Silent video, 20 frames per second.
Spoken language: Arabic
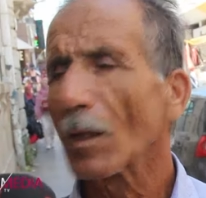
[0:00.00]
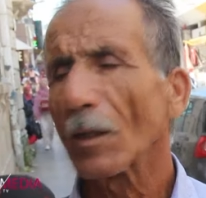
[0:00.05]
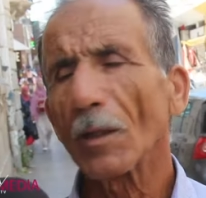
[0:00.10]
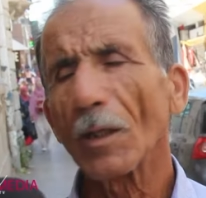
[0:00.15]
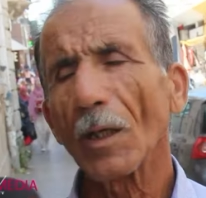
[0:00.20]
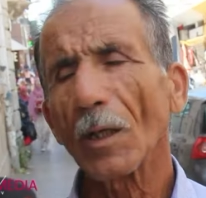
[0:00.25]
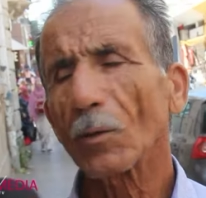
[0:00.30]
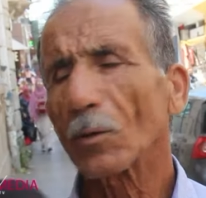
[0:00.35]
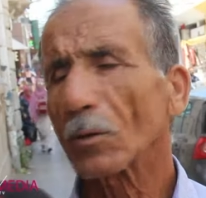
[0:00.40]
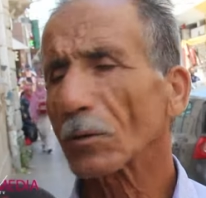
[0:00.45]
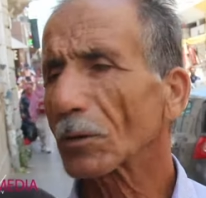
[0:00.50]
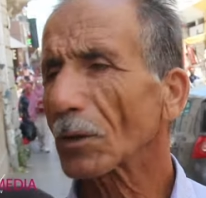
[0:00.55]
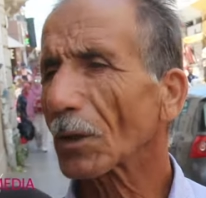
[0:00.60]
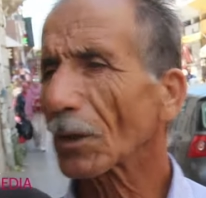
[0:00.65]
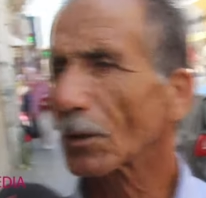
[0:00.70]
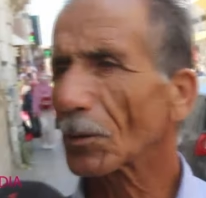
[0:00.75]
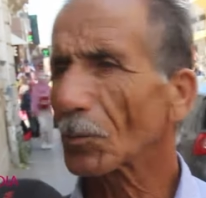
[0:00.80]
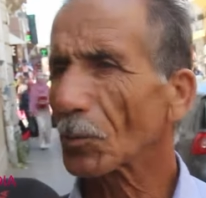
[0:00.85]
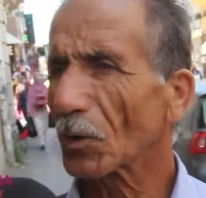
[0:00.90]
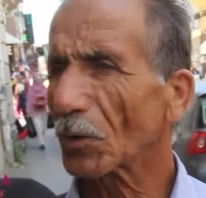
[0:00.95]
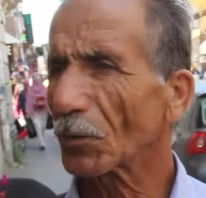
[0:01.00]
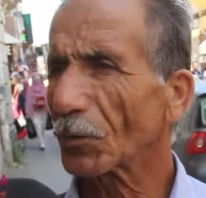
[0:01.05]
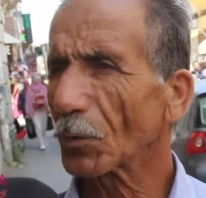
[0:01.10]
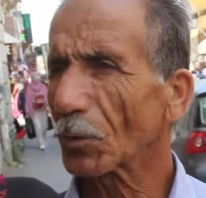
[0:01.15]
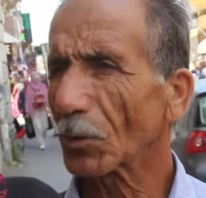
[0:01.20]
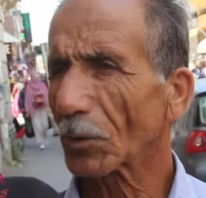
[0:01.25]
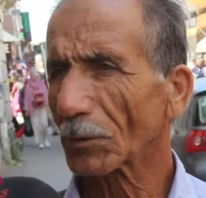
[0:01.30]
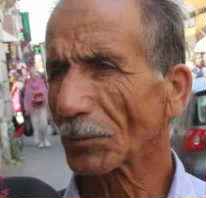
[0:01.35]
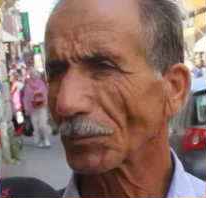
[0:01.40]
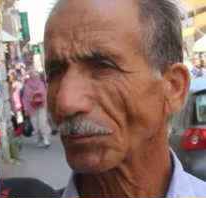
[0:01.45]
لا كنت نخدم
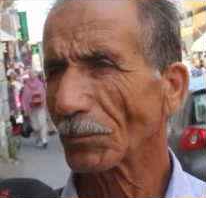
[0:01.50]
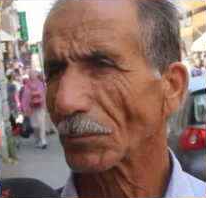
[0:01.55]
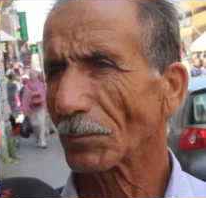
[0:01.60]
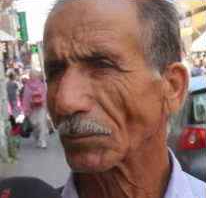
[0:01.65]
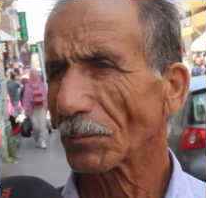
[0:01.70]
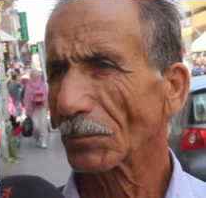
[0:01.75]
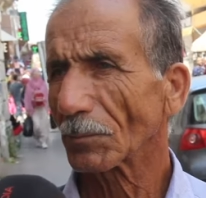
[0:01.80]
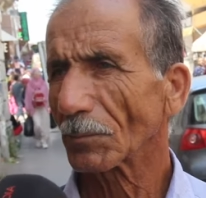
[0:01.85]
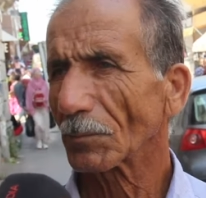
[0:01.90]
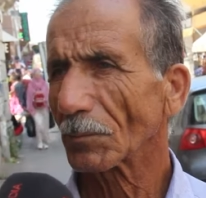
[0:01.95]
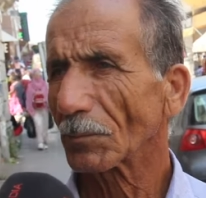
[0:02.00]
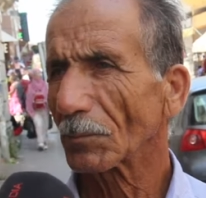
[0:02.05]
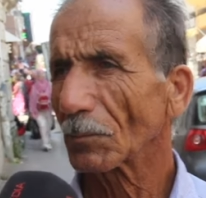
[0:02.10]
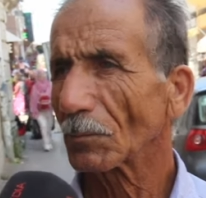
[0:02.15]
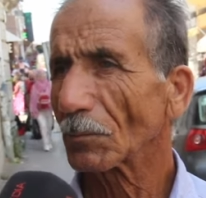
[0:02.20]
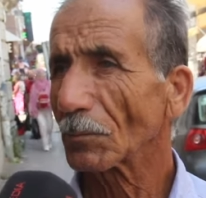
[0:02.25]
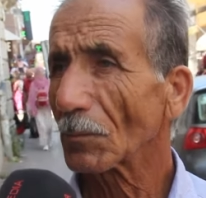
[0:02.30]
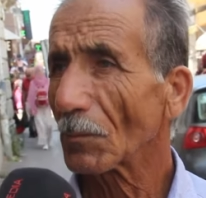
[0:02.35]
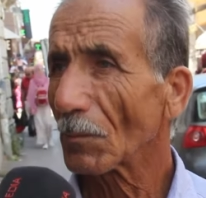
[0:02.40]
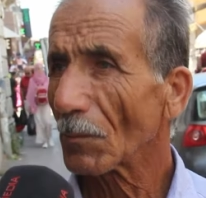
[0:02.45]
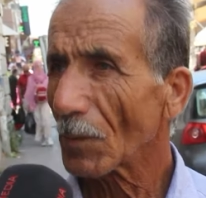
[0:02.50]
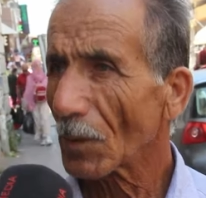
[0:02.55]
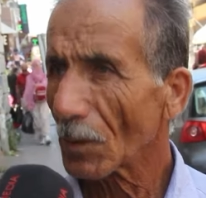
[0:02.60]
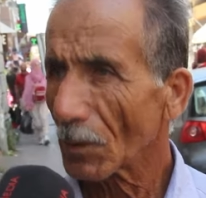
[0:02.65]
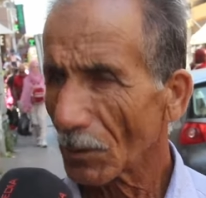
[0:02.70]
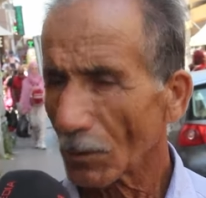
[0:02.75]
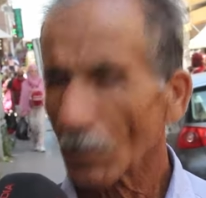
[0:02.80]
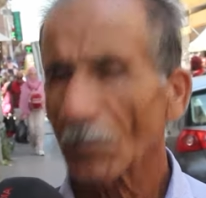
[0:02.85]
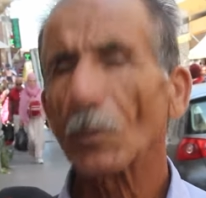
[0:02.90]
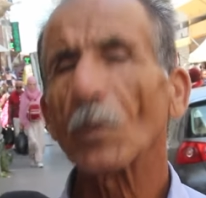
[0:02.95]
شيفور كنت تخدم
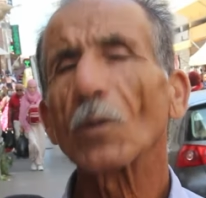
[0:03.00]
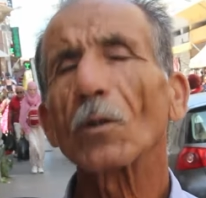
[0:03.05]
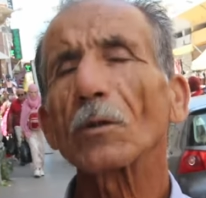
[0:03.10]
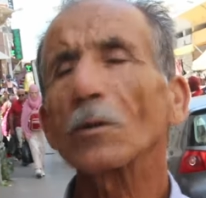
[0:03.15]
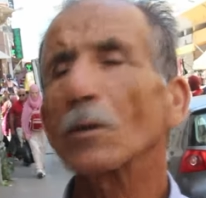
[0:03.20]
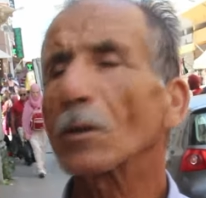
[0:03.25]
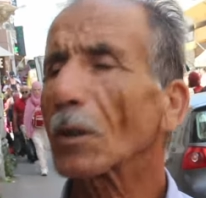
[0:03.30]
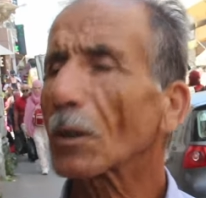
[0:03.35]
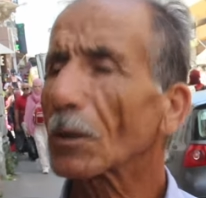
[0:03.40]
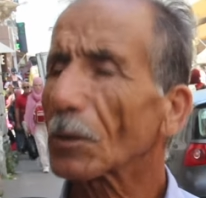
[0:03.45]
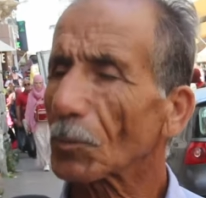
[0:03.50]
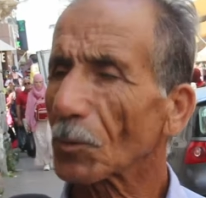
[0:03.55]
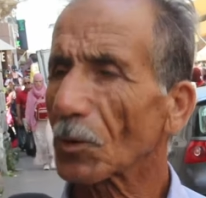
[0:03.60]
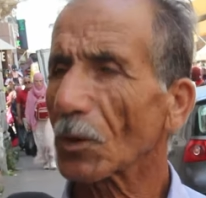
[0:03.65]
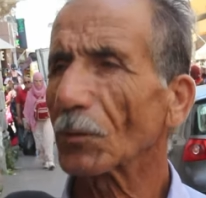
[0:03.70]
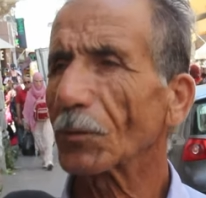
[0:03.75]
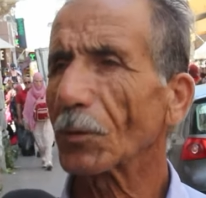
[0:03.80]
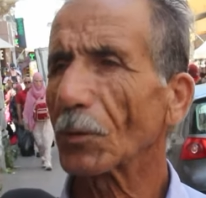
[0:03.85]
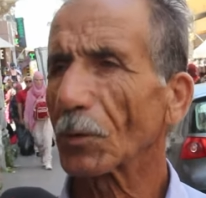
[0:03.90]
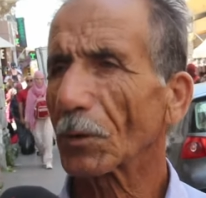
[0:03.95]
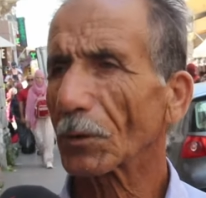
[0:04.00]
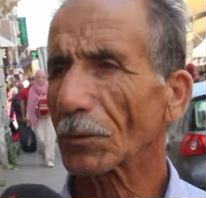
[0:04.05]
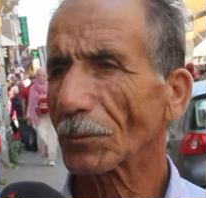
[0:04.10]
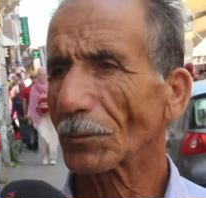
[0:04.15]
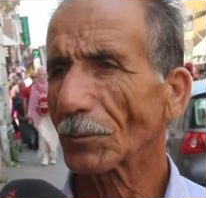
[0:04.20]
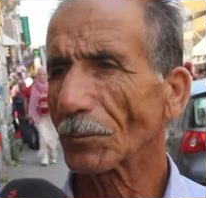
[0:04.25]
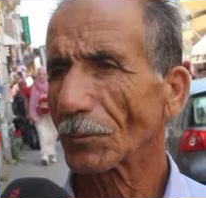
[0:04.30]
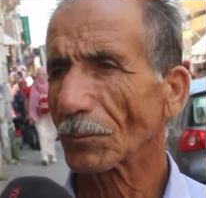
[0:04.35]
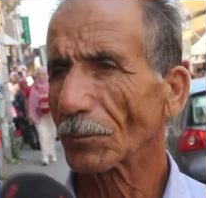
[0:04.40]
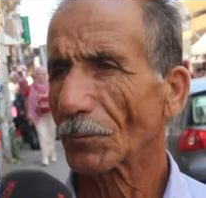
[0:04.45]
شيفور كنت نخدم شيفور
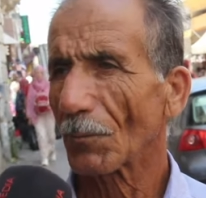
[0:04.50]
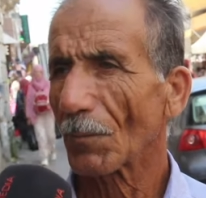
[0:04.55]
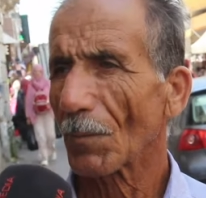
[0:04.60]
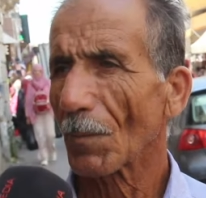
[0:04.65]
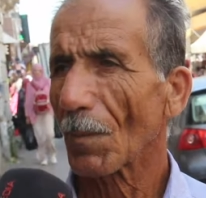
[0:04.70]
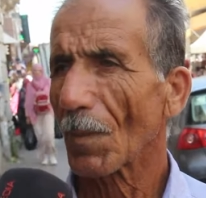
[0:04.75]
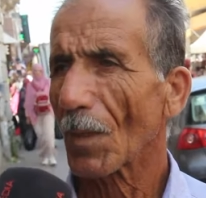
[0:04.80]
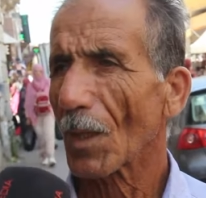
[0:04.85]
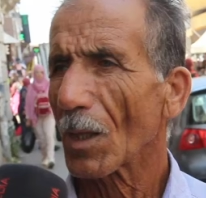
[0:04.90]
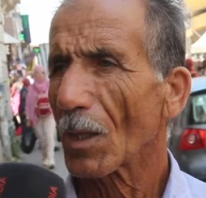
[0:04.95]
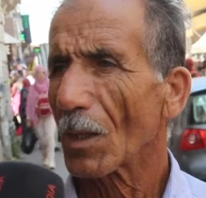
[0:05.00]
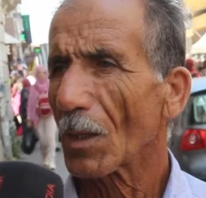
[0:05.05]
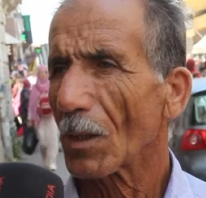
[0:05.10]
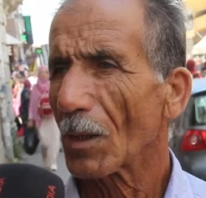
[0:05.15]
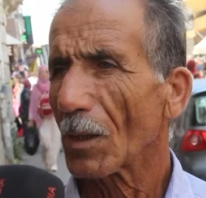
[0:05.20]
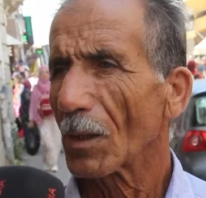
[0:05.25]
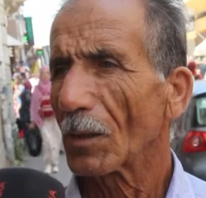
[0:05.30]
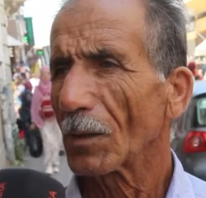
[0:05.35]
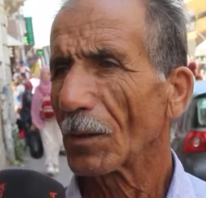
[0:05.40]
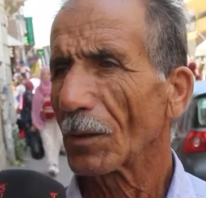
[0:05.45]
أه...